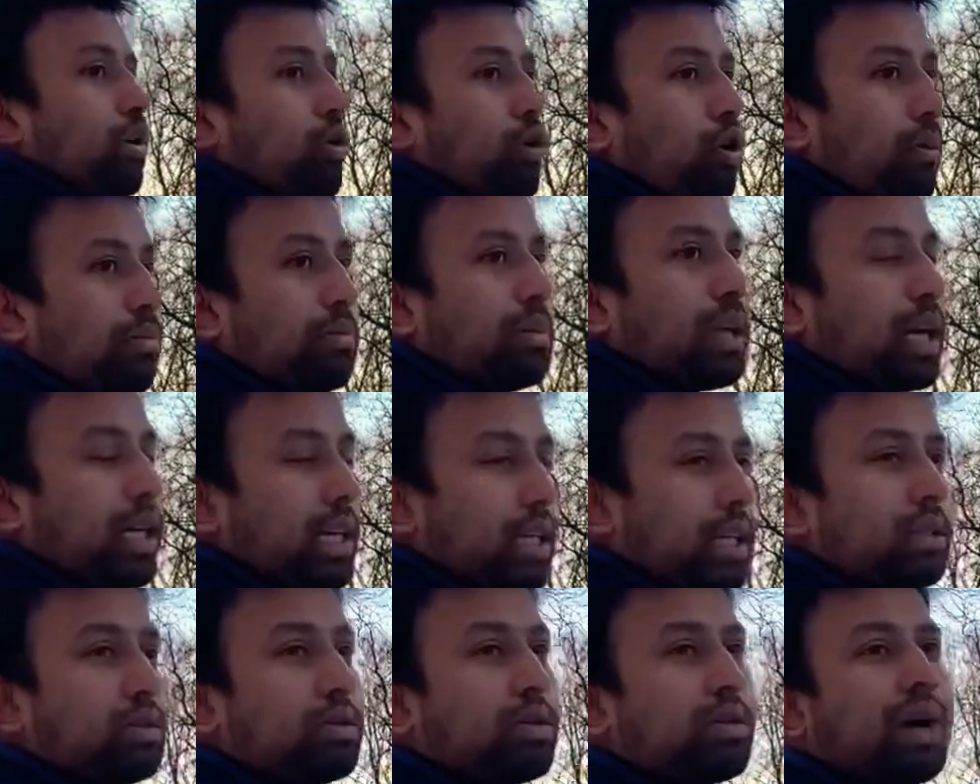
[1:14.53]
কম থাকে
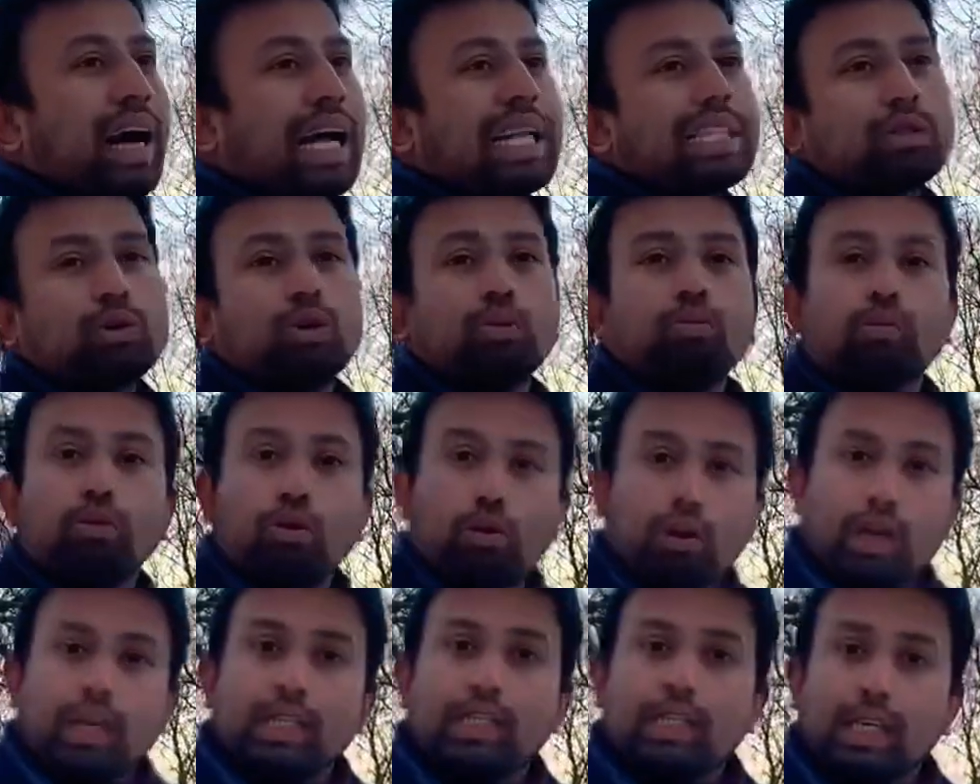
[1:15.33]
তো কাজকর্ম
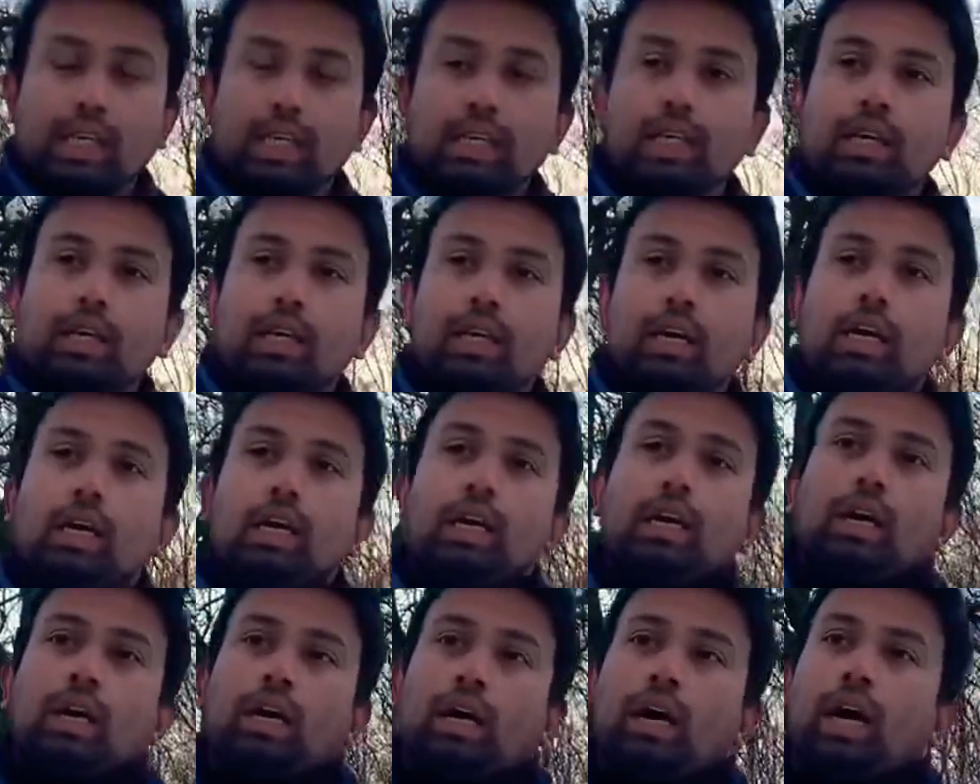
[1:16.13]
করা যায়
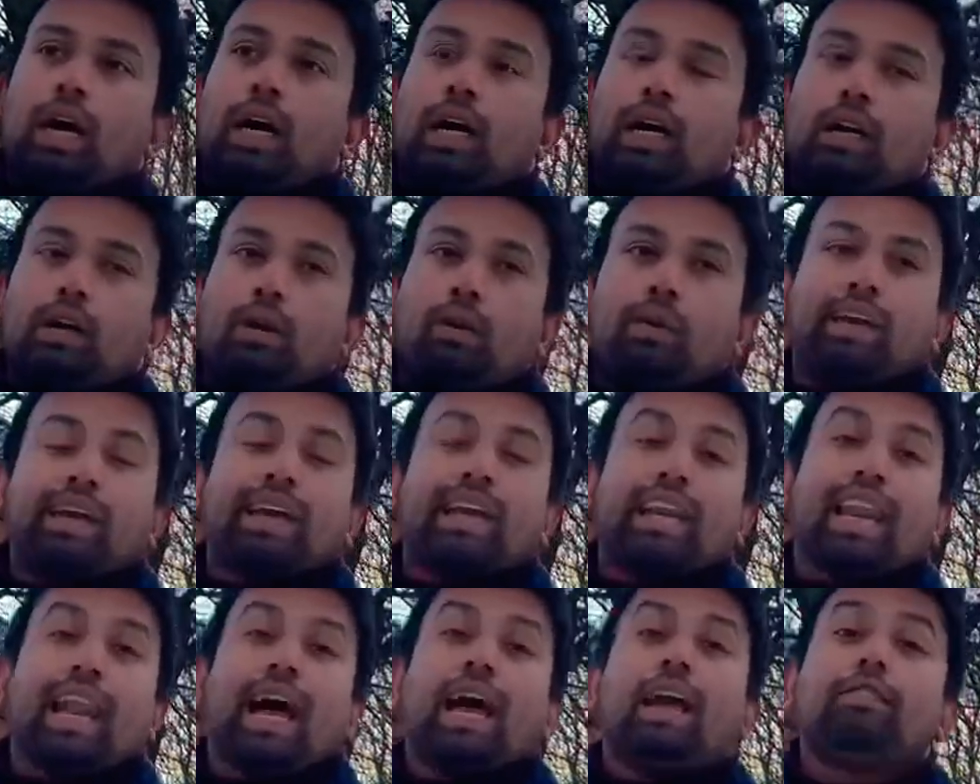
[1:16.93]
আর অনেক
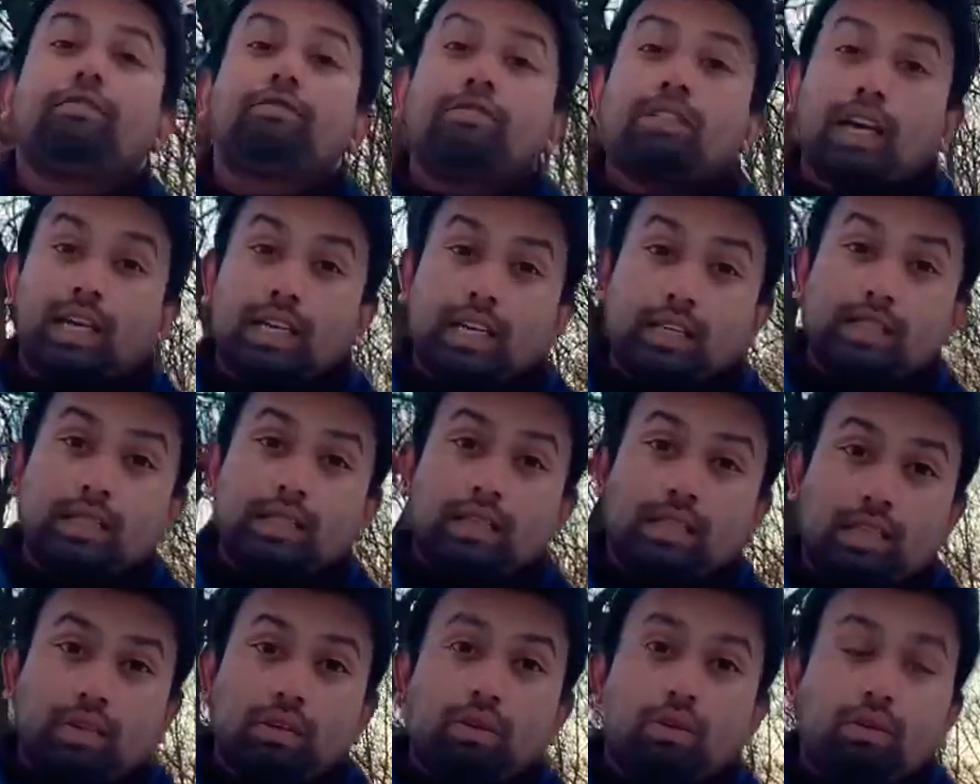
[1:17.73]
লাইভ থাকে
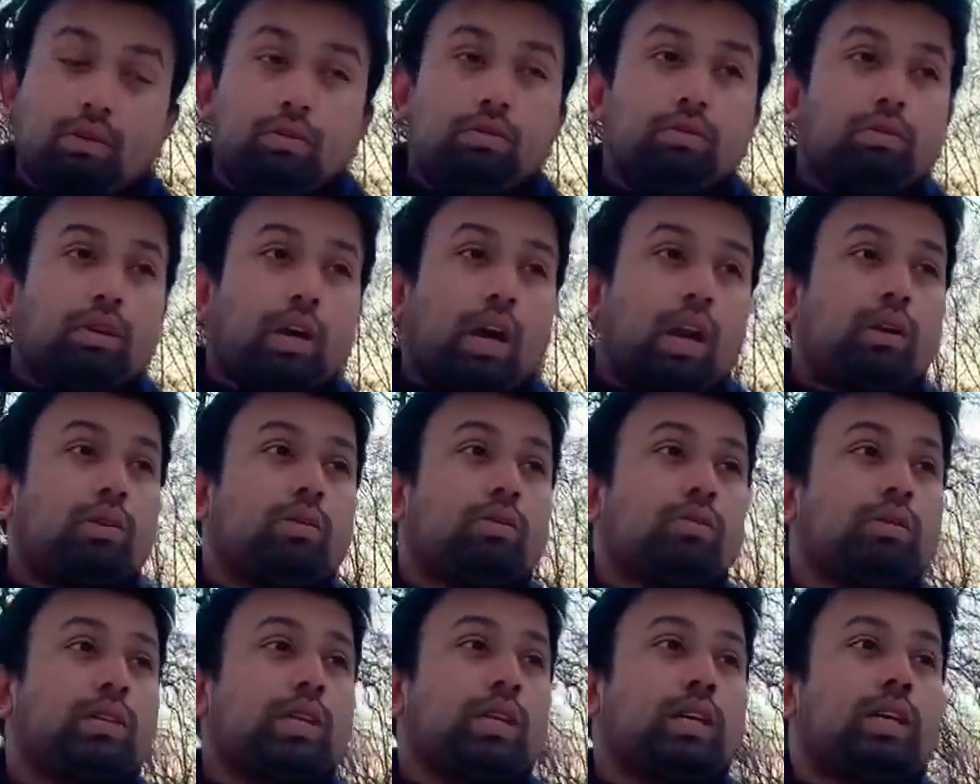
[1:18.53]
সিটিগুলো কারণ
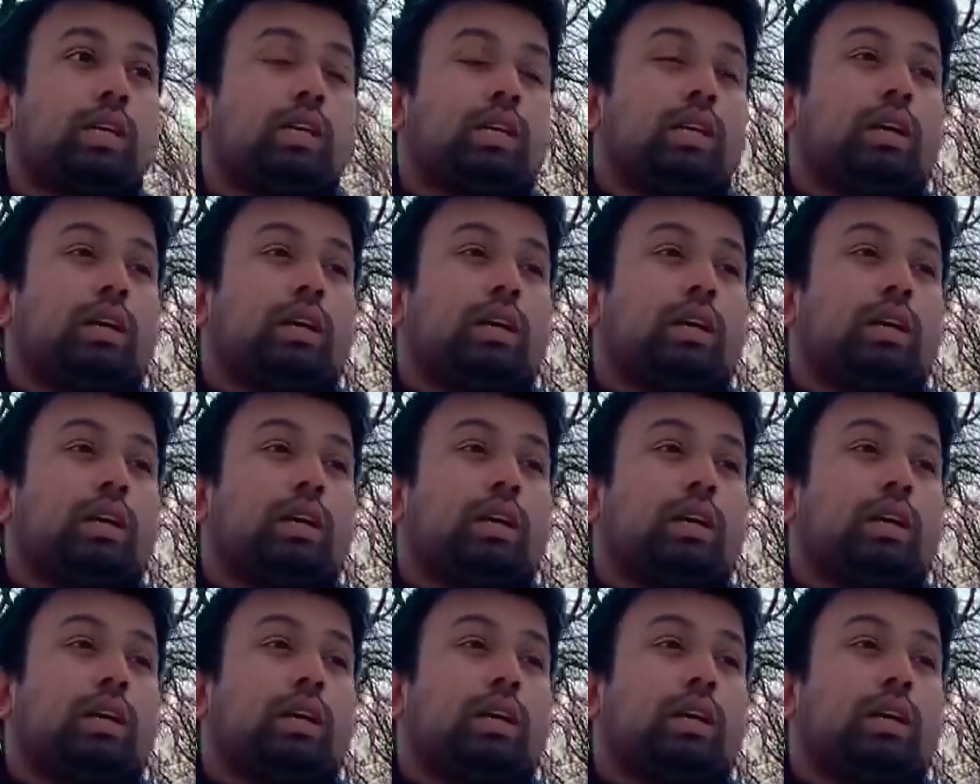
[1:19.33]
হচ্ছে